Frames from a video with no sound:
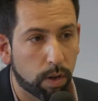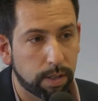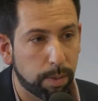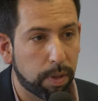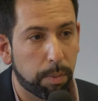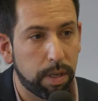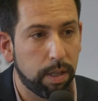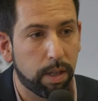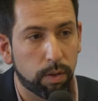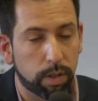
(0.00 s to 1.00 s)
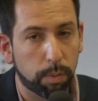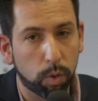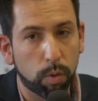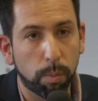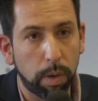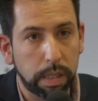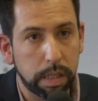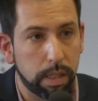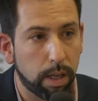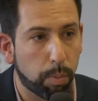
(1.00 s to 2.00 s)
acceptabilité en termes de
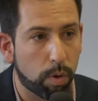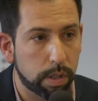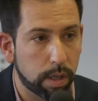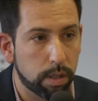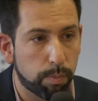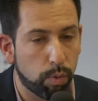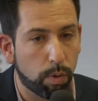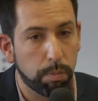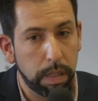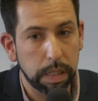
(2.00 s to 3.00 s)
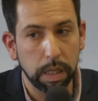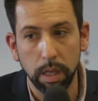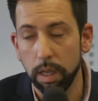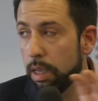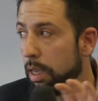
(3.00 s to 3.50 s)
complexité process pour mixer